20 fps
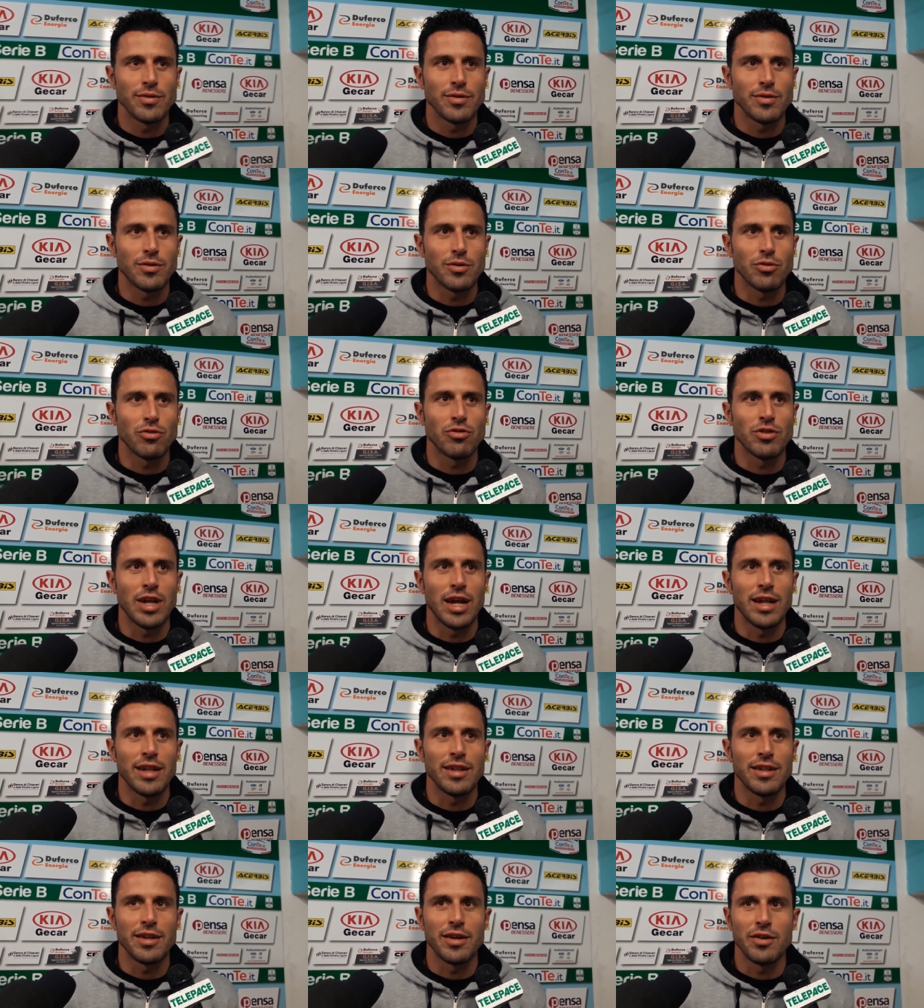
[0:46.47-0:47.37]

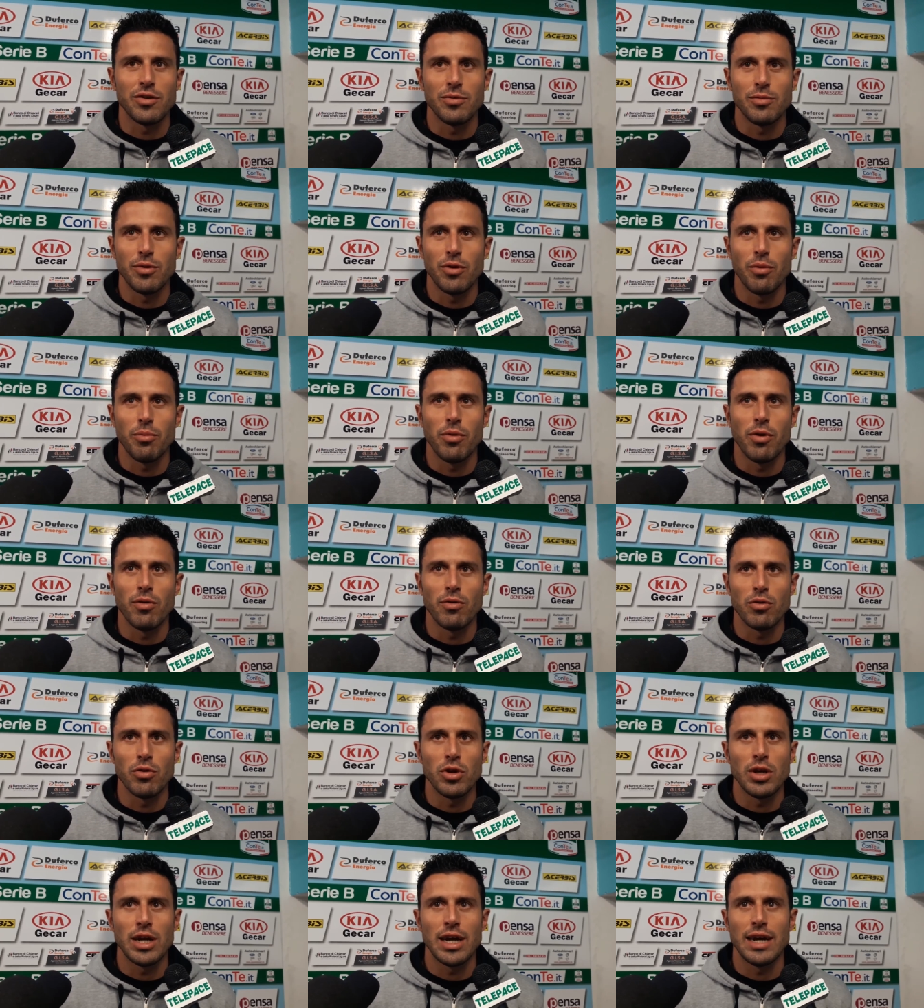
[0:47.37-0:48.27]
costante come lo abbiamo
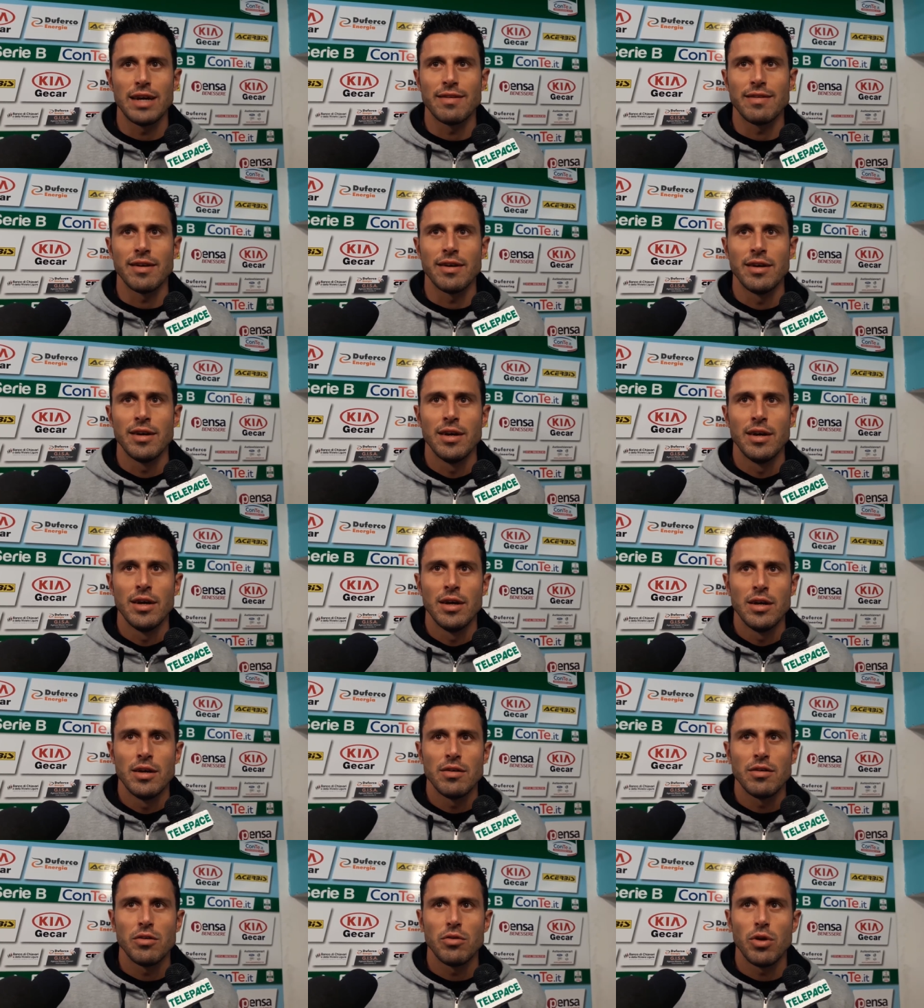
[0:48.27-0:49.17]
avuto in casa,
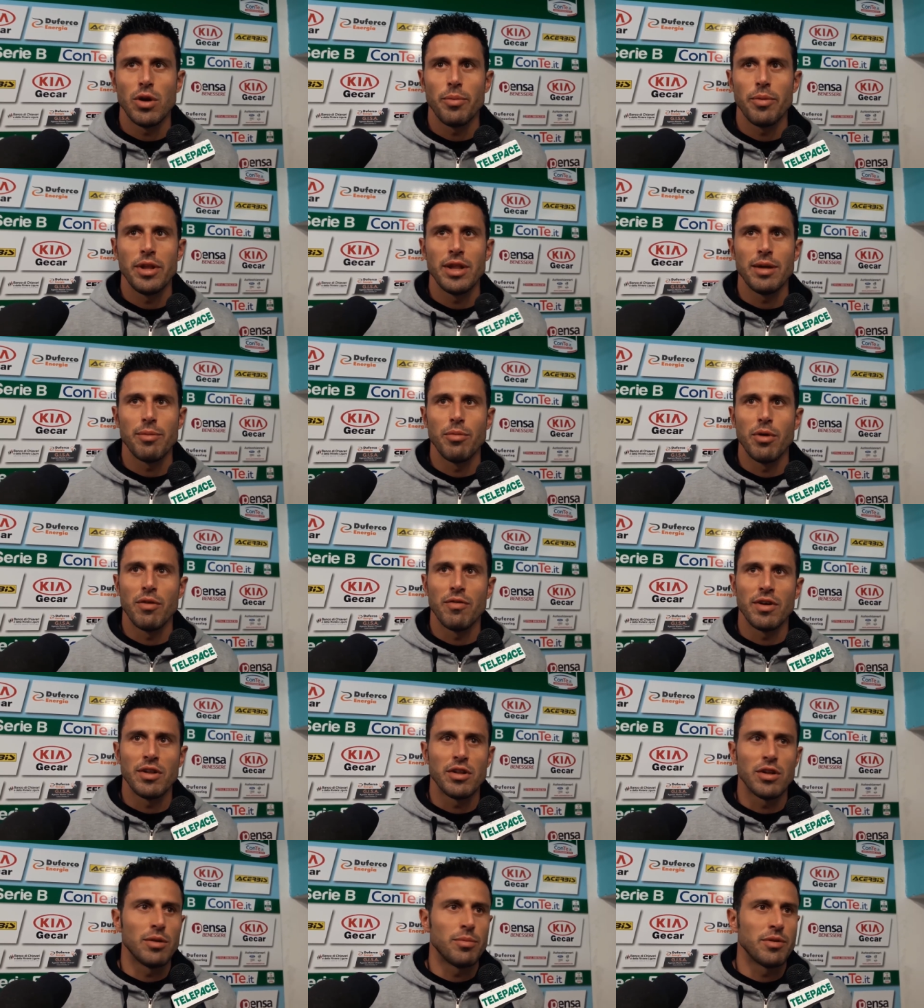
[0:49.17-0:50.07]
sicuramente abbiamo
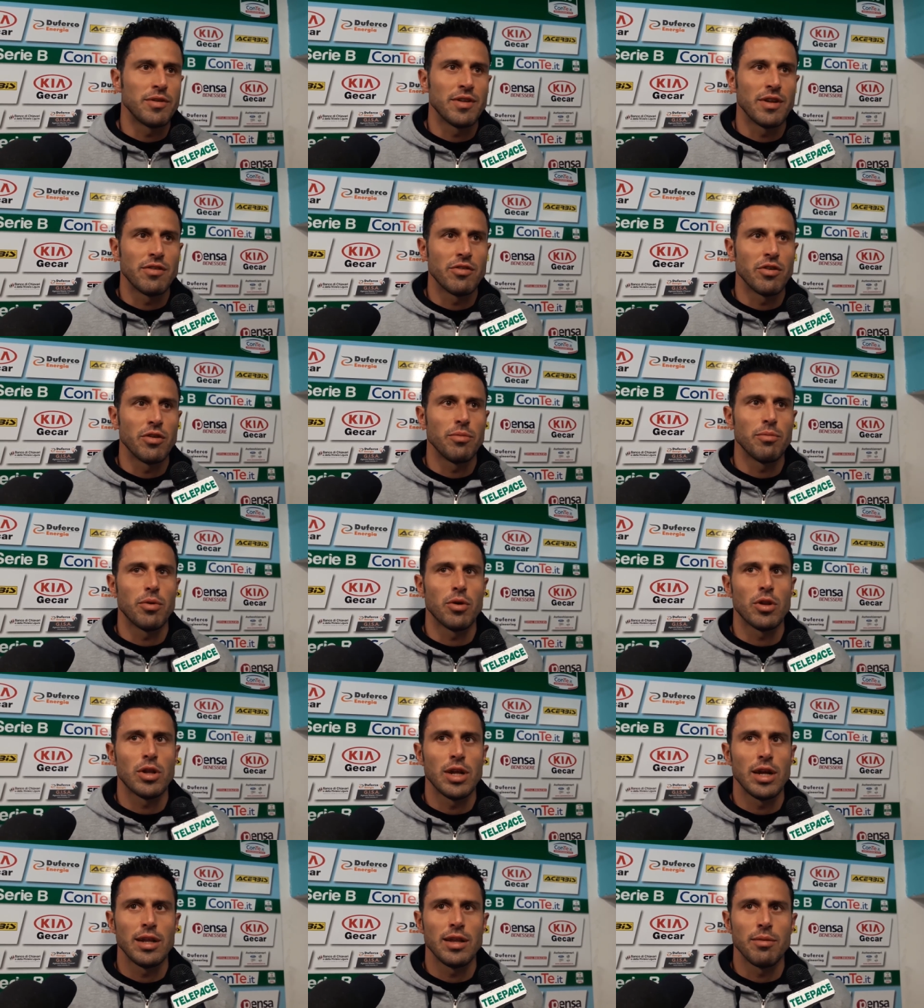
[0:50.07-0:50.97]
fatto le prestazioni
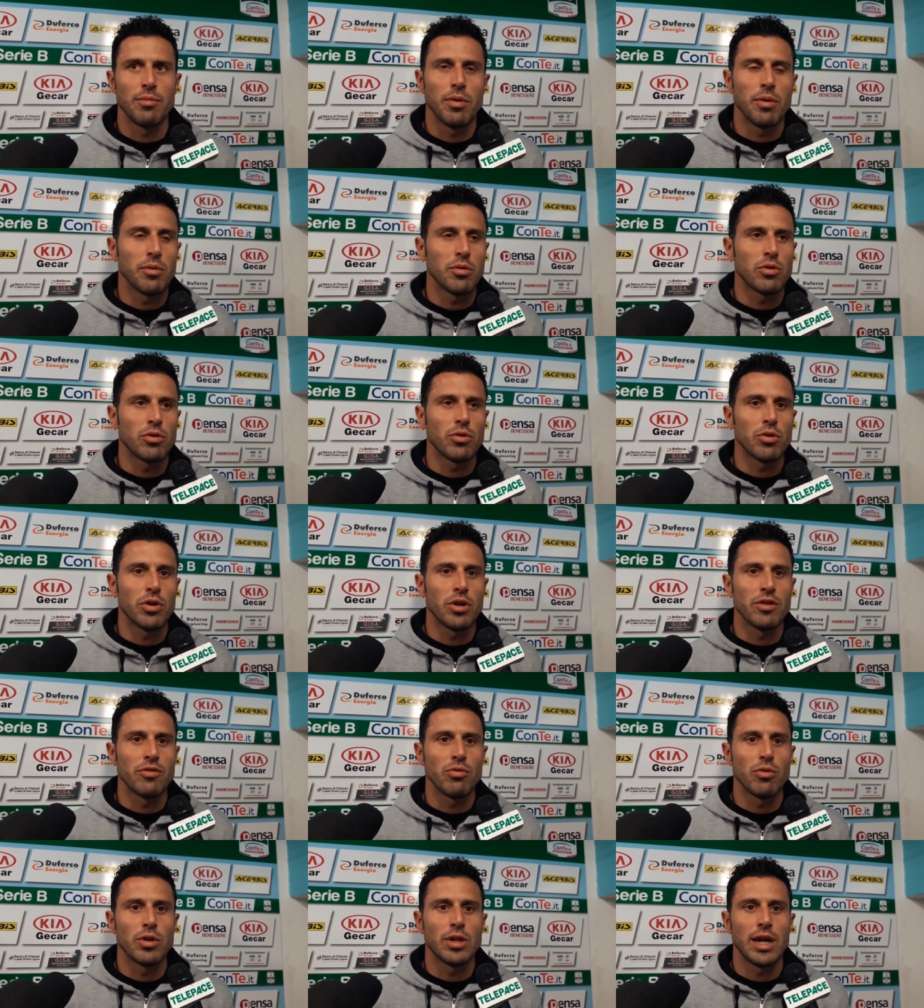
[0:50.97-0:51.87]
importanti, abbiamo ottenuto i
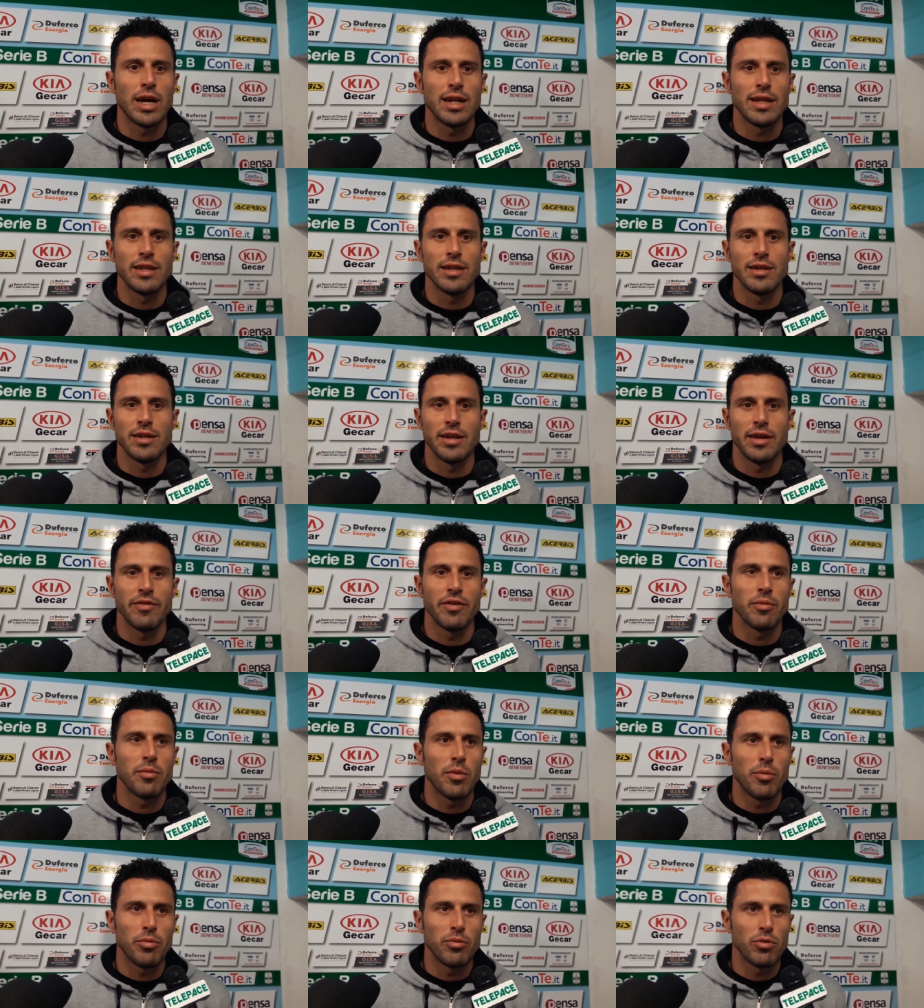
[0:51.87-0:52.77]
risultati, ne
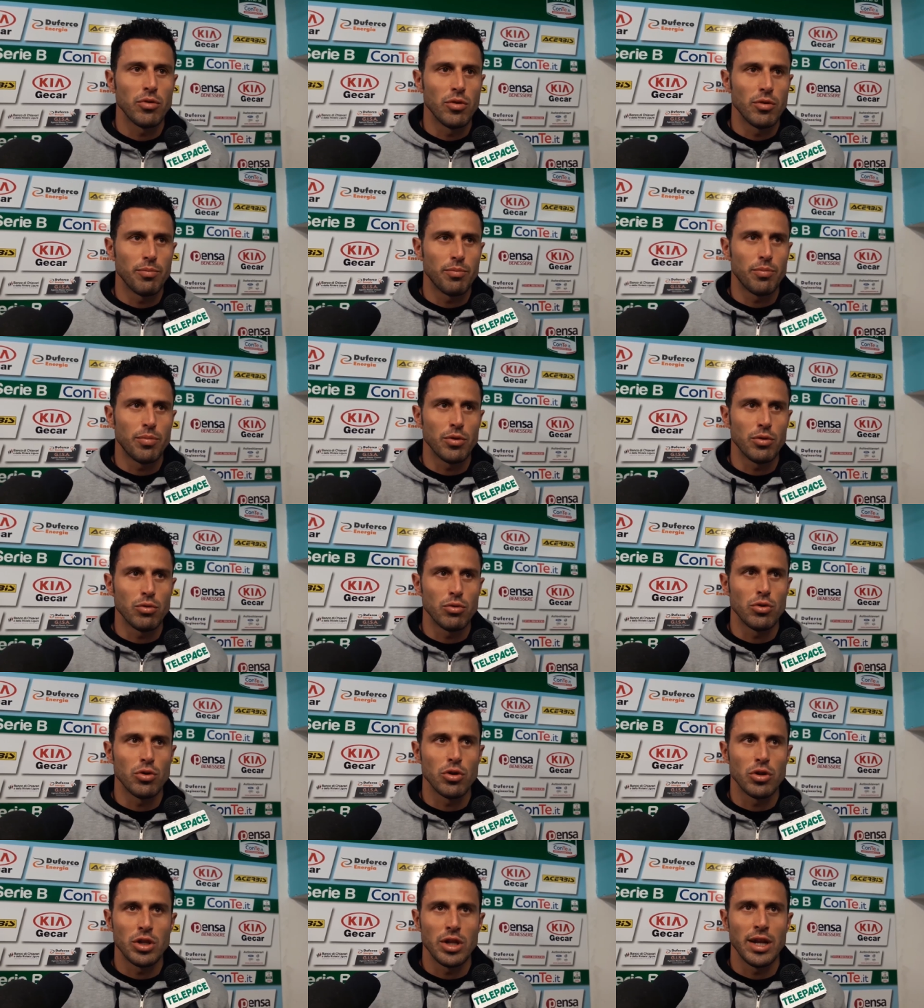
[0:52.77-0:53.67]
avremmo
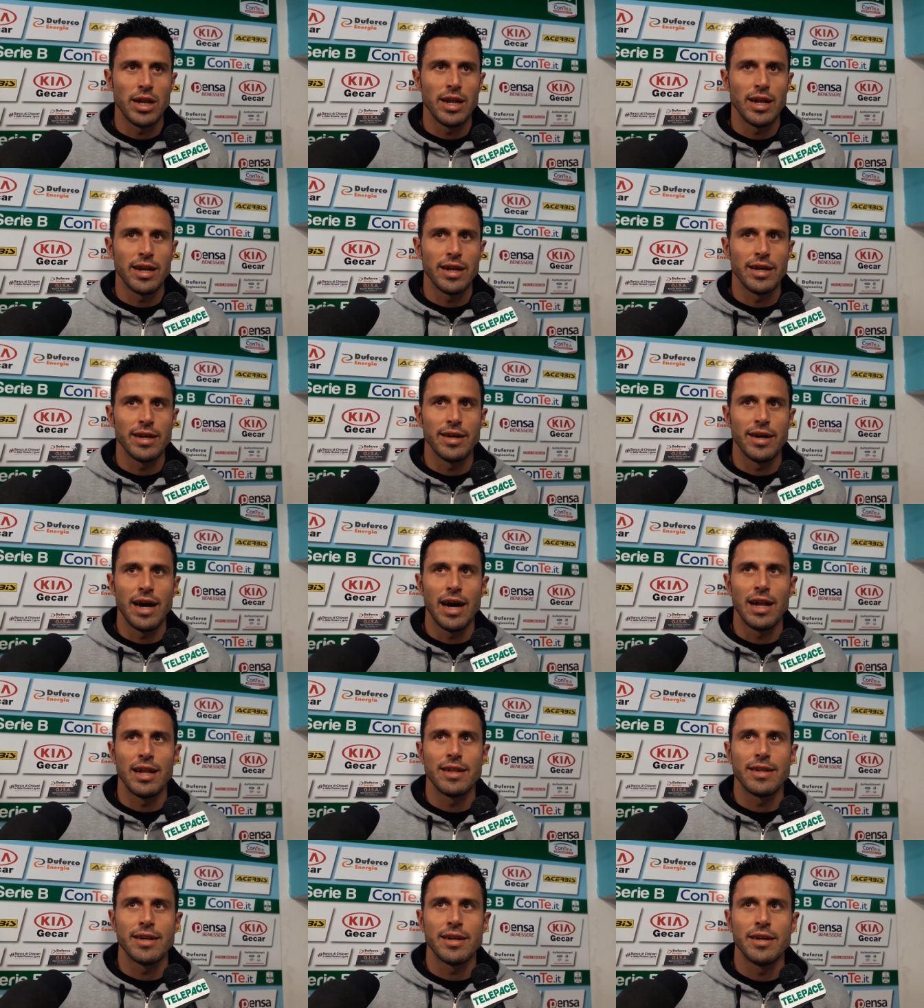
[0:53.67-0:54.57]
potuti ottenere
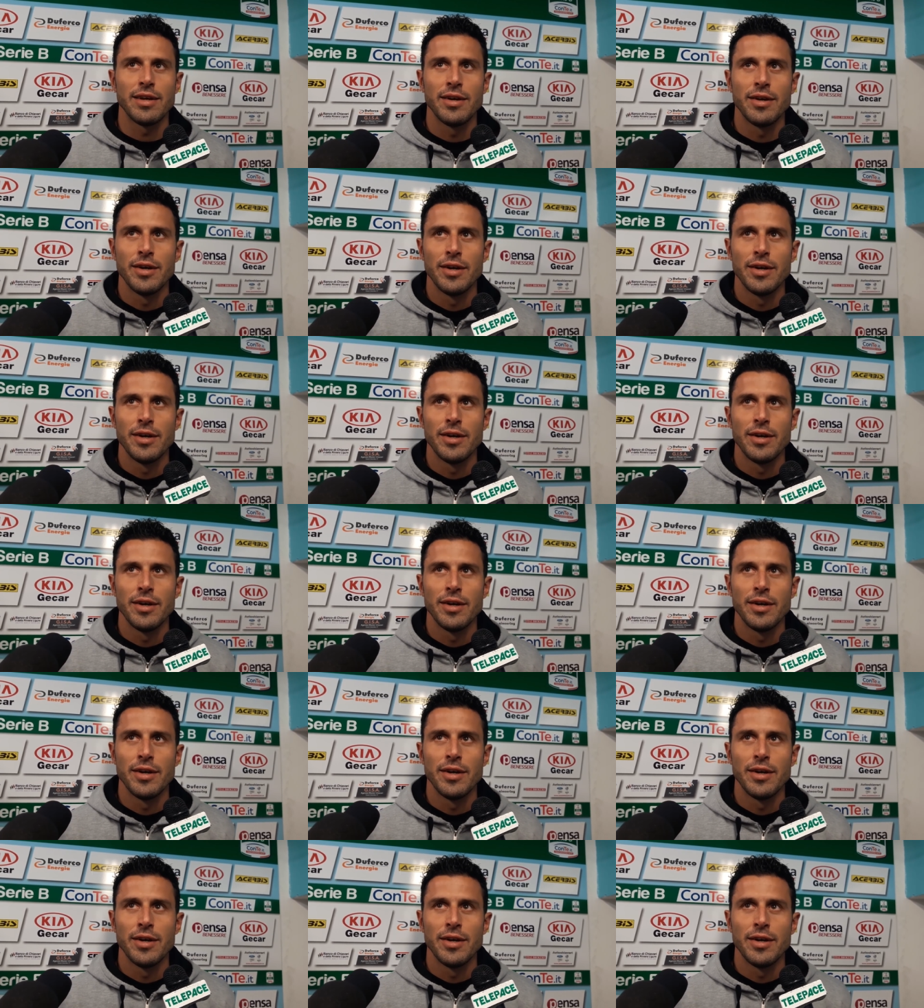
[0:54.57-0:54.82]
altri.